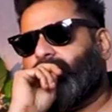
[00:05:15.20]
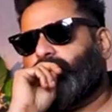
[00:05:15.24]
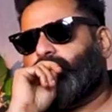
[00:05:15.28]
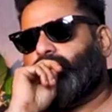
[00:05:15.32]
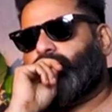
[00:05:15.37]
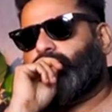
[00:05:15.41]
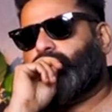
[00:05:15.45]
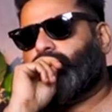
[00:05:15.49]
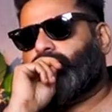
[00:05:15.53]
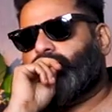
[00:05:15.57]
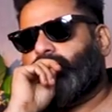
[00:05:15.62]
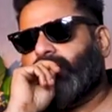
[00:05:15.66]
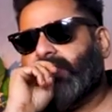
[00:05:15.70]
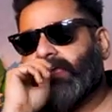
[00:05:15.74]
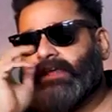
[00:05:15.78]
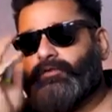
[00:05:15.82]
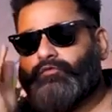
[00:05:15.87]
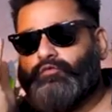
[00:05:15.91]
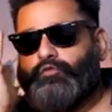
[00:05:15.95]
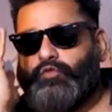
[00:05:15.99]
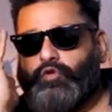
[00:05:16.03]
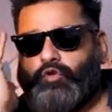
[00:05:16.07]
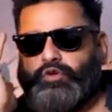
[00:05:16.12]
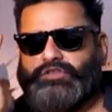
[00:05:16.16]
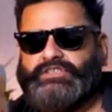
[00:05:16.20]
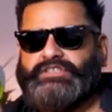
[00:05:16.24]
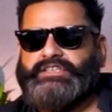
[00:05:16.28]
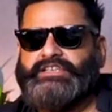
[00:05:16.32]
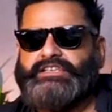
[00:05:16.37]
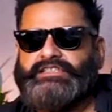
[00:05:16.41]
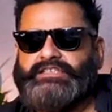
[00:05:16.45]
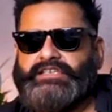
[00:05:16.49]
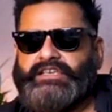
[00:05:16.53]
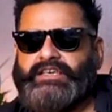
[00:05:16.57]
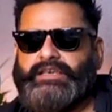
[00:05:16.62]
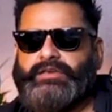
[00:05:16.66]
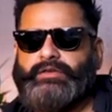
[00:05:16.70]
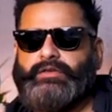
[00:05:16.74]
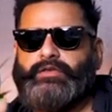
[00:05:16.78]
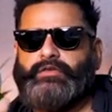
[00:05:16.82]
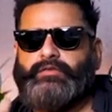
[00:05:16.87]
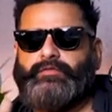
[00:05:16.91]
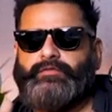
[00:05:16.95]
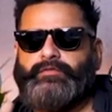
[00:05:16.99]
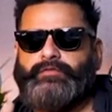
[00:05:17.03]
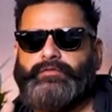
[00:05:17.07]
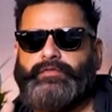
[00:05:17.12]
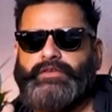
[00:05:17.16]
अब लेकिन वो चीज़ें
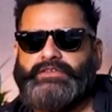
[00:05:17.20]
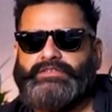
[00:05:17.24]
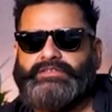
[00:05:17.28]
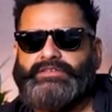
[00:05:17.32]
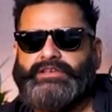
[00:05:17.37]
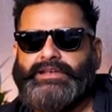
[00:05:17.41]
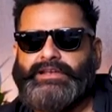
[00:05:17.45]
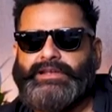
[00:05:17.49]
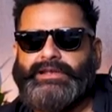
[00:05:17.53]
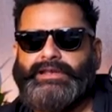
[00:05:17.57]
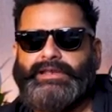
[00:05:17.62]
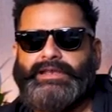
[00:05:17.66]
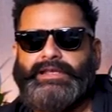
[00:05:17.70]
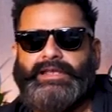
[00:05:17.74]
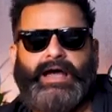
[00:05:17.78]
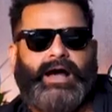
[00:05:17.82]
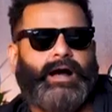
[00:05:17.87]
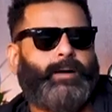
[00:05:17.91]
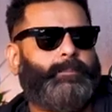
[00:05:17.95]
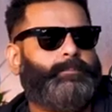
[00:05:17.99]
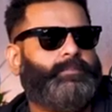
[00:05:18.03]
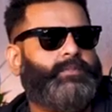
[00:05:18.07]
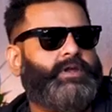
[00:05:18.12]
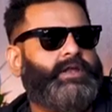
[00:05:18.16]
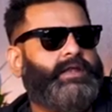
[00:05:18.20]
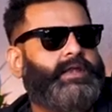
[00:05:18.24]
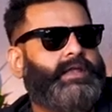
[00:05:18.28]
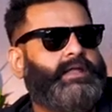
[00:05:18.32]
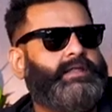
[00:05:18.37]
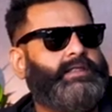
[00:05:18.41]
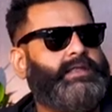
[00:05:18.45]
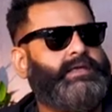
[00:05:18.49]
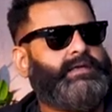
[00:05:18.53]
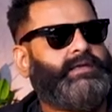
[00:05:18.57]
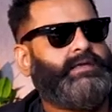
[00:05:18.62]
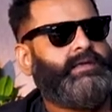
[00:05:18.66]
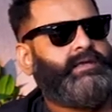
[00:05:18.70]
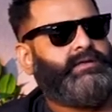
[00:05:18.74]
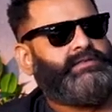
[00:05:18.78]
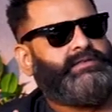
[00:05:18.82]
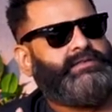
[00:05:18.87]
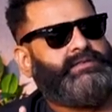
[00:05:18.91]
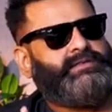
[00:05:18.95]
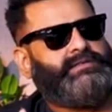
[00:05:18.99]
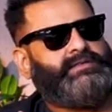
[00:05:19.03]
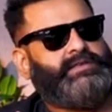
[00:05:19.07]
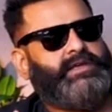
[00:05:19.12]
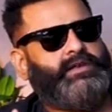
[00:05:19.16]
फिजिकली आपने नहीं देखी
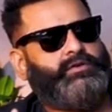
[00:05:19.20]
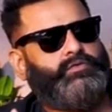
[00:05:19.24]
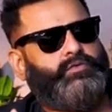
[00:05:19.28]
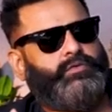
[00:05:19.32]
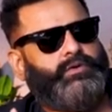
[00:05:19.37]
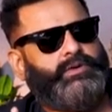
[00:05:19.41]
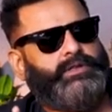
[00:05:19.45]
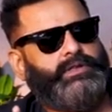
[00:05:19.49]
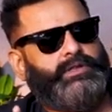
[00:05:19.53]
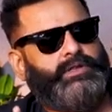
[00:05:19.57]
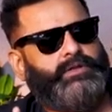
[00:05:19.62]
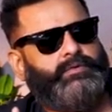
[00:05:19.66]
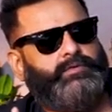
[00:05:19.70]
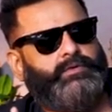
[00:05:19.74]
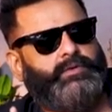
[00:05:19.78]
किसी इंसान को करते